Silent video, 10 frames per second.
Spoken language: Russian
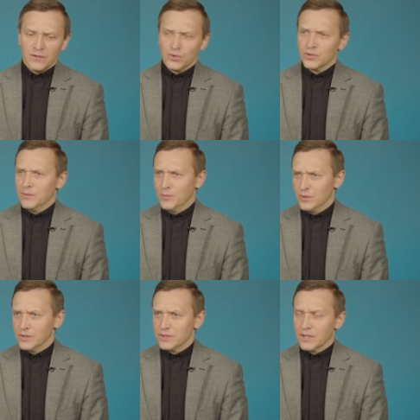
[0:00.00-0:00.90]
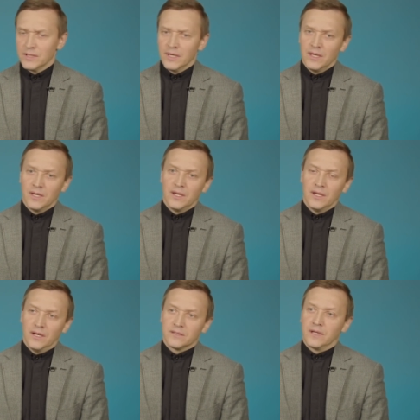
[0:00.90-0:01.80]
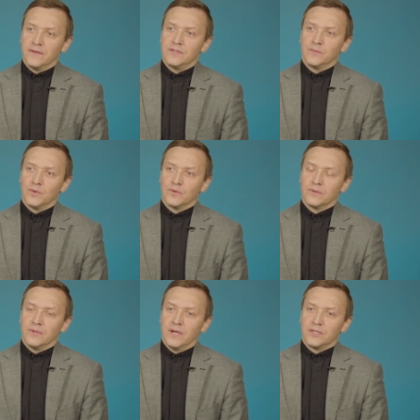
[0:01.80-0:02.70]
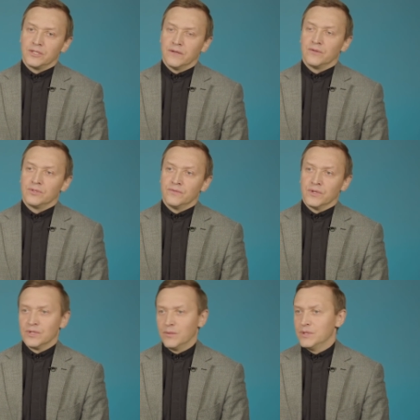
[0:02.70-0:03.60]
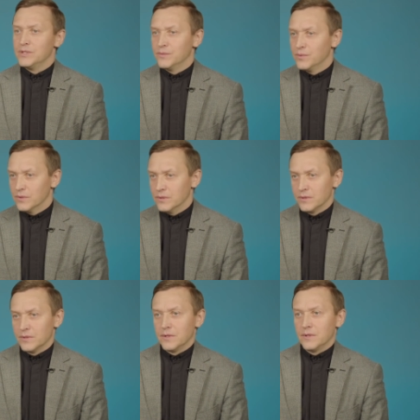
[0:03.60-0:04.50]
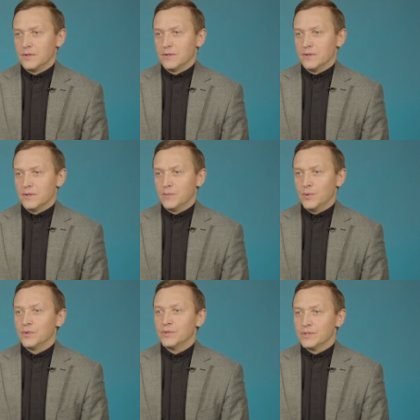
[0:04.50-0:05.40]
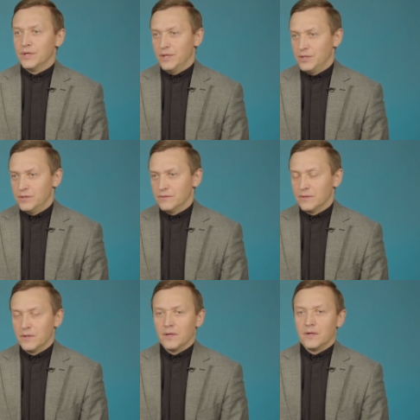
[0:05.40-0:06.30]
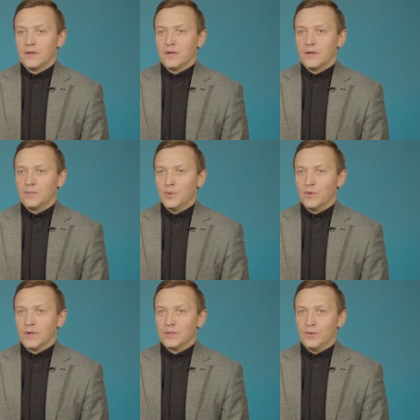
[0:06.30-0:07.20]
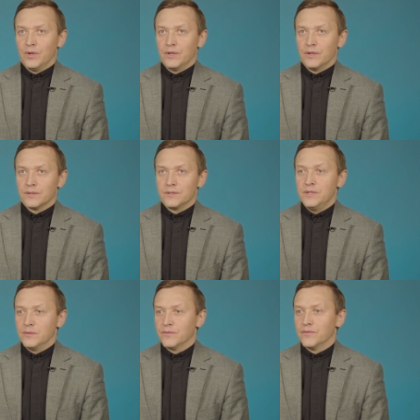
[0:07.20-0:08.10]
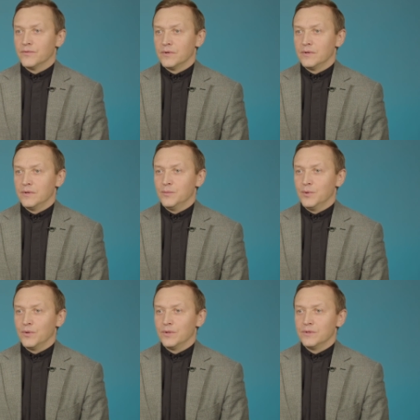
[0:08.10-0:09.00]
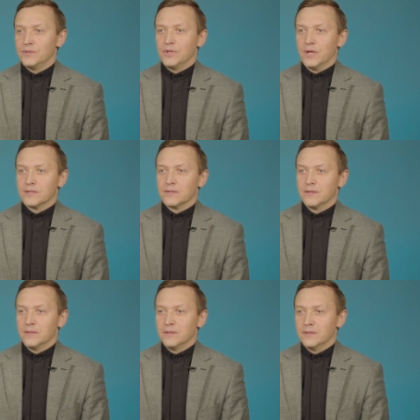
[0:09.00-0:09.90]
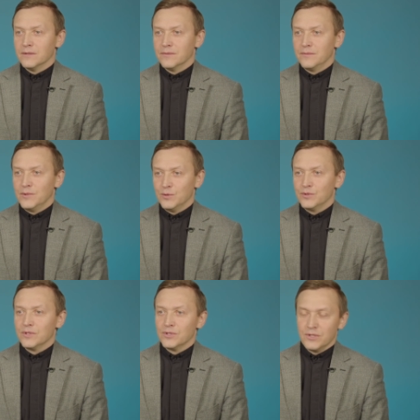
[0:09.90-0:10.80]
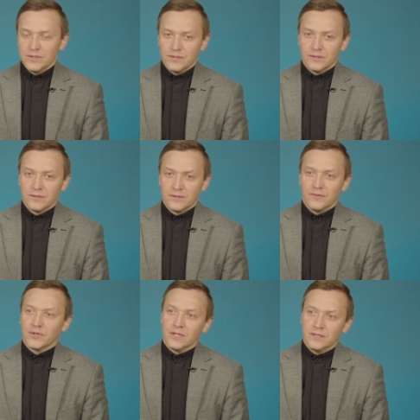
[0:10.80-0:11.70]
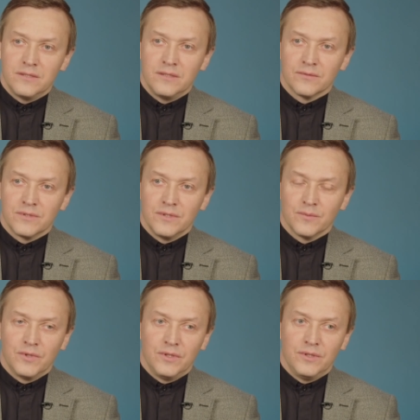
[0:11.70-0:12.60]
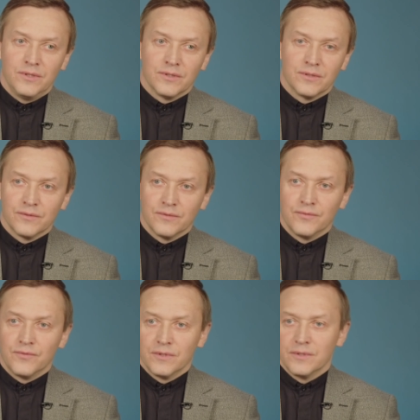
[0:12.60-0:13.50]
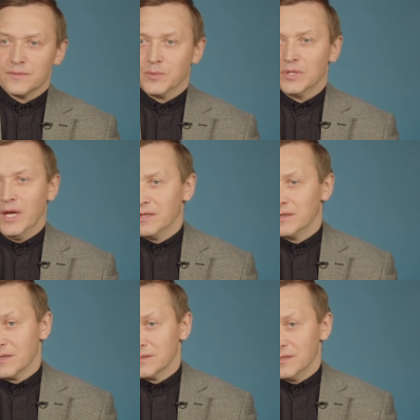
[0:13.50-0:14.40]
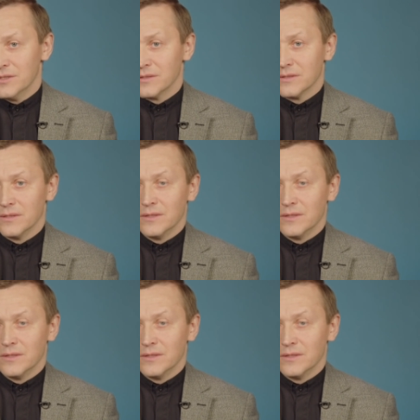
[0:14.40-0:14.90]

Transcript: что там будет и так далее, а, скорее всего, для человека очень важно обрести Бога, а, Бога настоящего, а, Бога, который с ним в любой час, э, минуты жизни. И в радости он с ним, и в испытаниях различных.